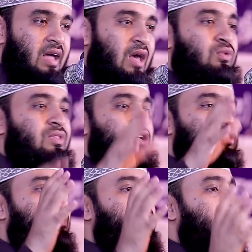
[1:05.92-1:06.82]
কারণ তার
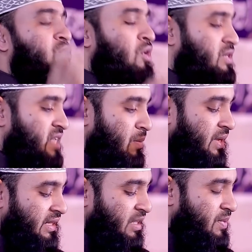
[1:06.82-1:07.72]
সম্পদ সহ
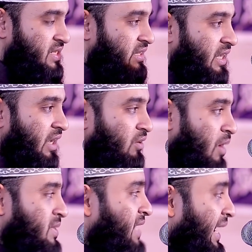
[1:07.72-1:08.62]
জামিনে দেবে যেতে লাগলো
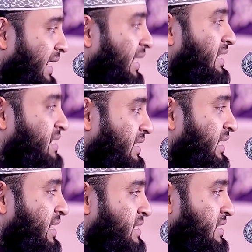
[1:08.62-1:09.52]
আমি জায়গাটা নিজে
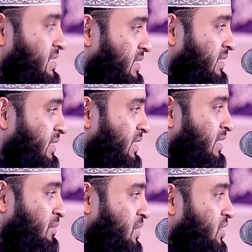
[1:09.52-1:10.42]
দেখে এসেছি
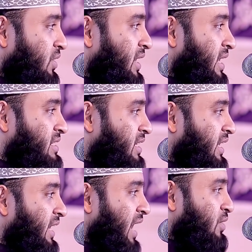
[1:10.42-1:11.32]
মিশরের
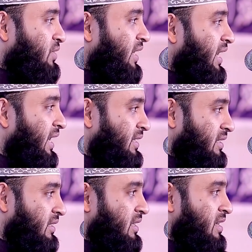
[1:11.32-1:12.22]
রাজধানী কায়রো থেকে
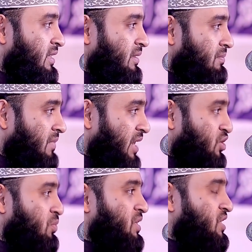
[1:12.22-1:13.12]

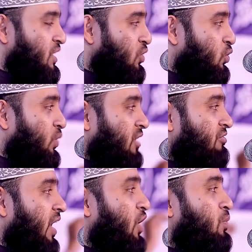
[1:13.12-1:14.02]
একশো বিশ কিলো দূরে
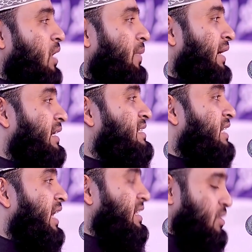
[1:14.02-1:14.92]
ফাইউম নামে একটা
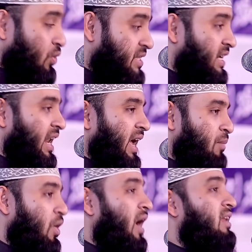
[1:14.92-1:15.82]
জেলা আছে ওই জেলায়
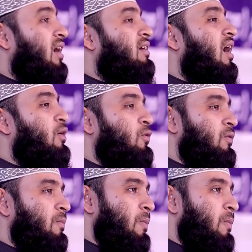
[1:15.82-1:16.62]
বহাইরা কারুন